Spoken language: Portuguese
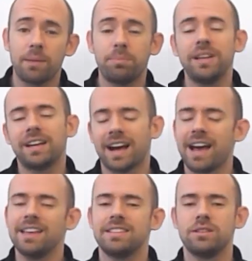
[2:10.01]

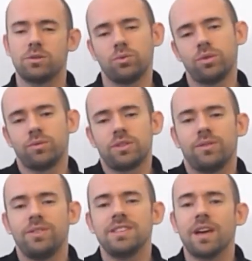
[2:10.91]
aplicar esse estudo que você
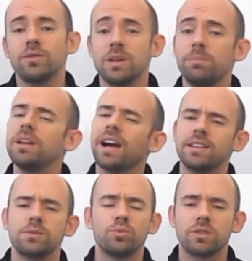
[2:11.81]
fizer, você aplicar
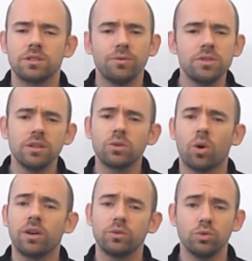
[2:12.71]
nas músicas que você
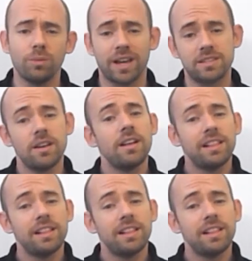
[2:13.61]
toca e tudo mais.